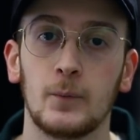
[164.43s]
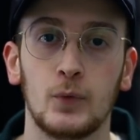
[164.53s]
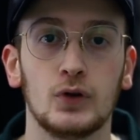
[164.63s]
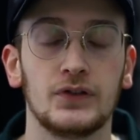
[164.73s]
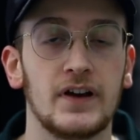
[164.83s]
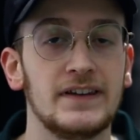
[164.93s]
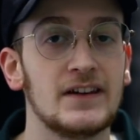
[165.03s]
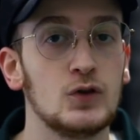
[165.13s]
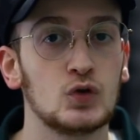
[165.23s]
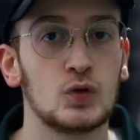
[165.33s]
Bunu da
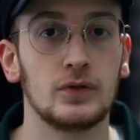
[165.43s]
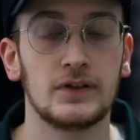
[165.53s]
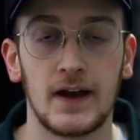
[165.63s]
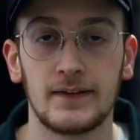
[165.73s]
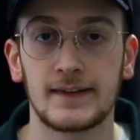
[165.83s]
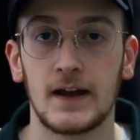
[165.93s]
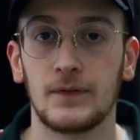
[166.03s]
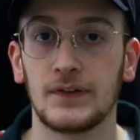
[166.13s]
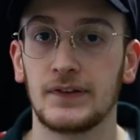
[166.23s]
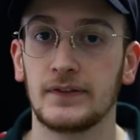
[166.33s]
yine YouTube'un kendi
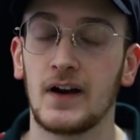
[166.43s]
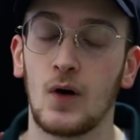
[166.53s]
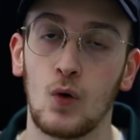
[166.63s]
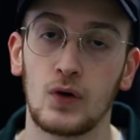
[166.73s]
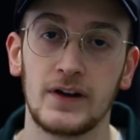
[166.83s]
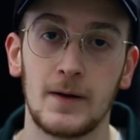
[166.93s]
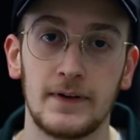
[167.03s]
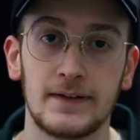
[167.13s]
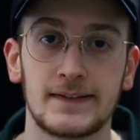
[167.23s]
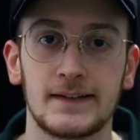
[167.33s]
sayfasında
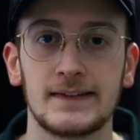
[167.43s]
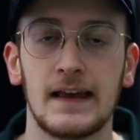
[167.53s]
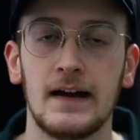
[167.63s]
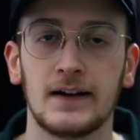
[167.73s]
okuyabilirsiniz.